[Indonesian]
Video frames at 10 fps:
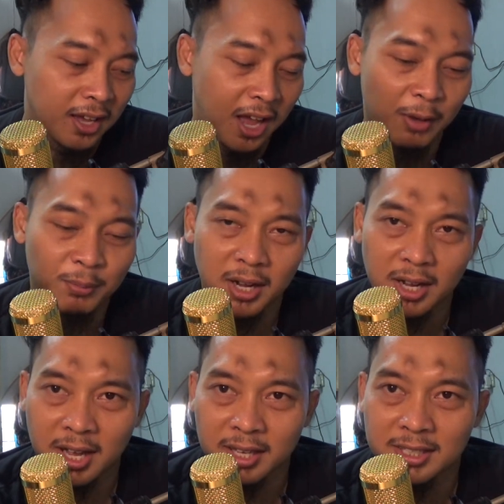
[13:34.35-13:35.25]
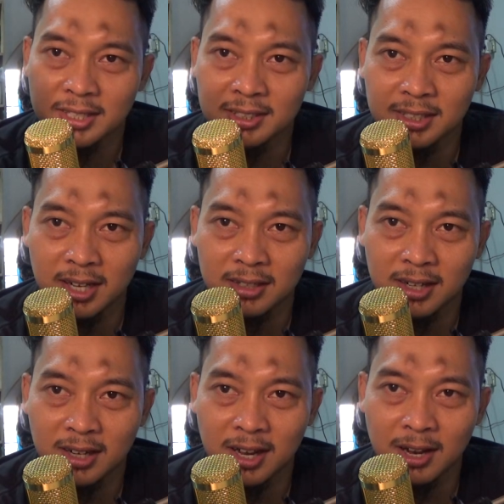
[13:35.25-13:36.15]
apakah ini
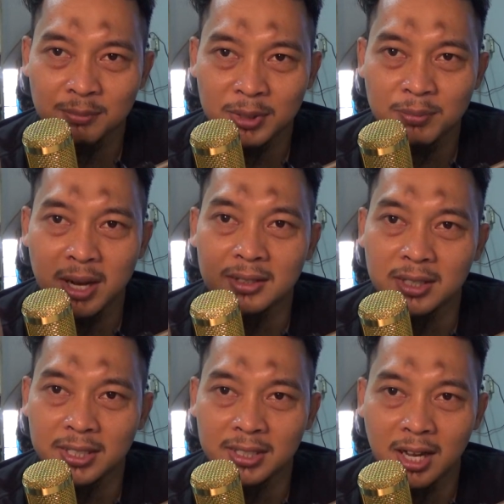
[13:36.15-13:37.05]
adalah mic bundling